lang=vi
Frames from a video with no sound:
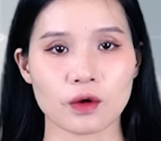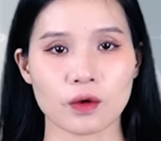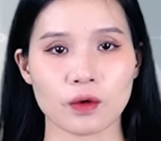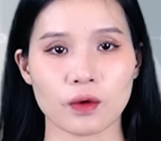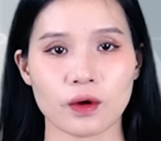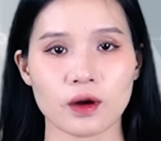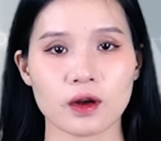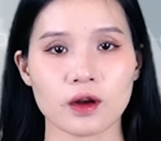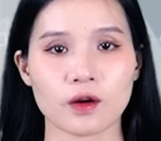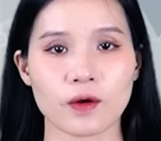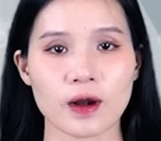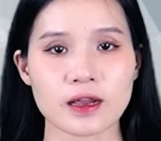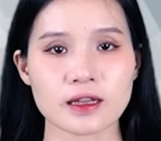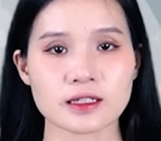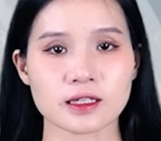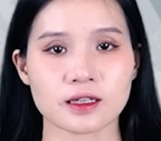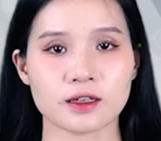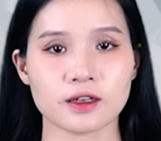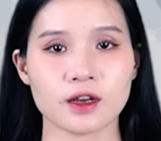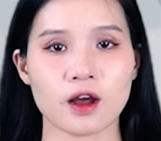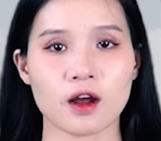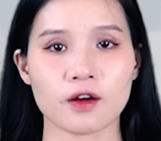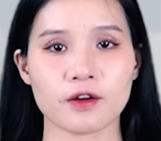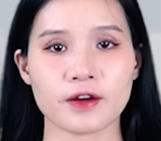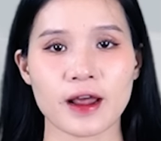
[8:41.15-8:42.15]
của
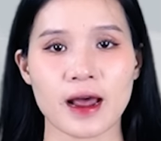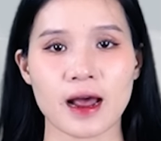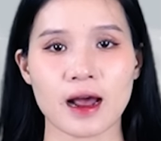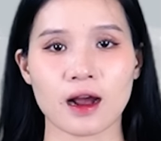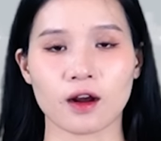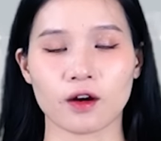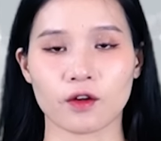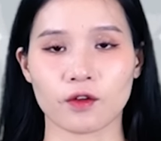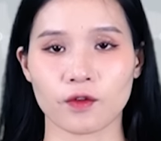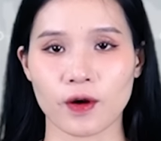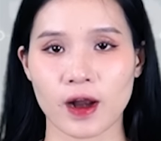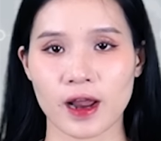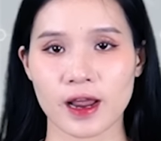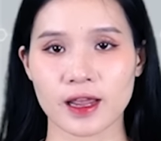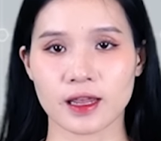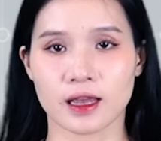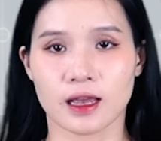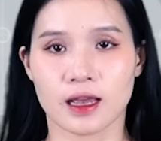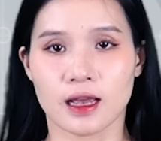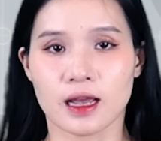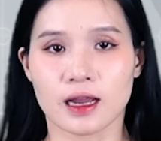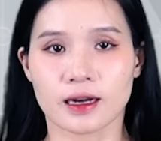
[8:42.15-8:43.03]
Krasnodar Krai